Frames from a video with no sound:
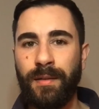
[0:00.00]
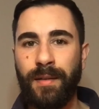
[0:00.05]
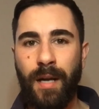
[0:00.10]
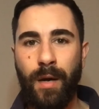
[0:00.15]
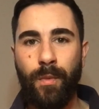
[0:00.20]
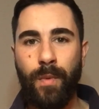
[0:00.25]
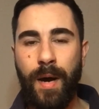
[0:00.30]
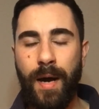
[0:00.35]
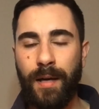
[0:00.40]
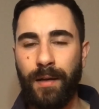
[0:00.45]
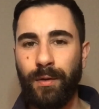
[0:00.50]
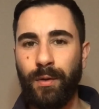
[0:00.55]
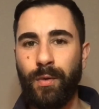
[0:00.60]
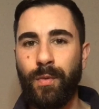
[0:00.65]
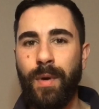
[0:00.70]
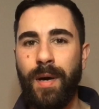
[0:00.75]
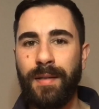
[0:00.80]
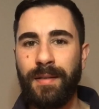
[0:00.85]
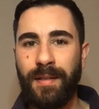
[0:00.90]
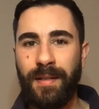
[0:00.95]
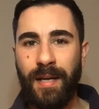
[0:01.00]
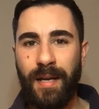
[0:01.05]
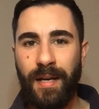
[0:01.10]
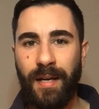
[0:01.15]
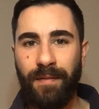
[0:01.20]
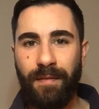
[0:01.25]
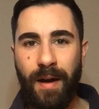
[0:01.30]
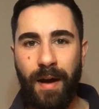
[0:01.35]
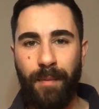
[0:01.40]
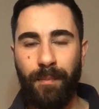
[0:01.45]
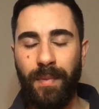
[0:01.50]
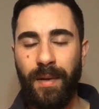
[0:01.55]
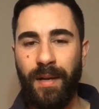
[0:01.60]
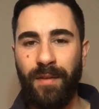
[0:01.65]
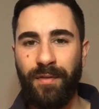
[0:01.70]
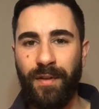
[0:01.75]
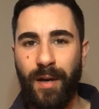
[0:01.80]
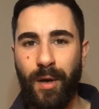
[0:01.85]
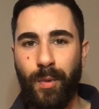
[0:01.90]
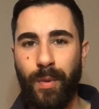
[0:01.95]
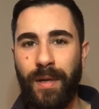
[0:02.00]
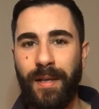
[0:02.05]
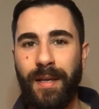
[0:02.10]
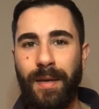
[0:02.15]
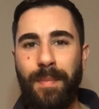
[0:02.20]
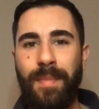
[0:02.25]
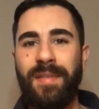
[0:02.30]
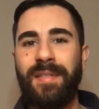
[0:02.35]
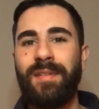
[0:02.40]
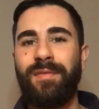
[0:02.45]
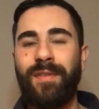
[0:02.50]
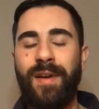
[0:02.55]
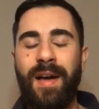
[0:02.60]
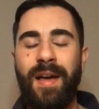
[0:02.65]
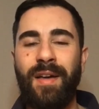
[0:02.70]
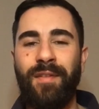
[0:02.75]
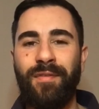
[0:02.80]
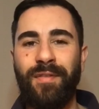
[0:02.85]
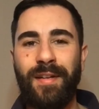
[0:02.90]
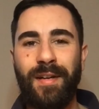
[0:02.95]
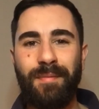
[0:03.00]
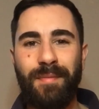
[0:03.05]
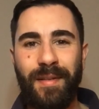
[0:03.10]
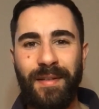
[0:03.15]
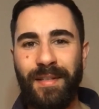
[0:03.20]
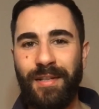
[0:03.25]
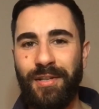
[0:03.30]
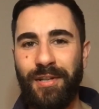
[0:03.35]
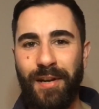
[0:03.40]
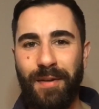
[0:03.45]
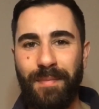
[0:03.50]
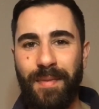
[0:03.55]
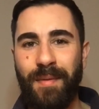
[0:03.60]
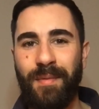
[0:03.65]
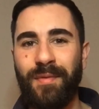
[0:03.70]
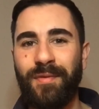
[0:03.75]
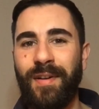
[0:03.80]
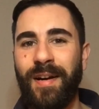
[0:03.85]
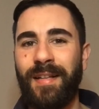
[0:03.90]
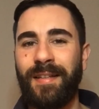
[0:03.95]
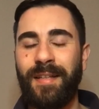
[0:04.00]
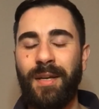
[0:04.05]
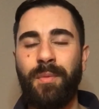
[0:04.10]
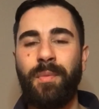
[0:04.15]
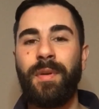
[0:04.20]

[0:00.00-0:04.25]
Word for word: traguardo quasi inarrivabile fino a qualche mese fa e finalmente ce l'abbiamo fatta,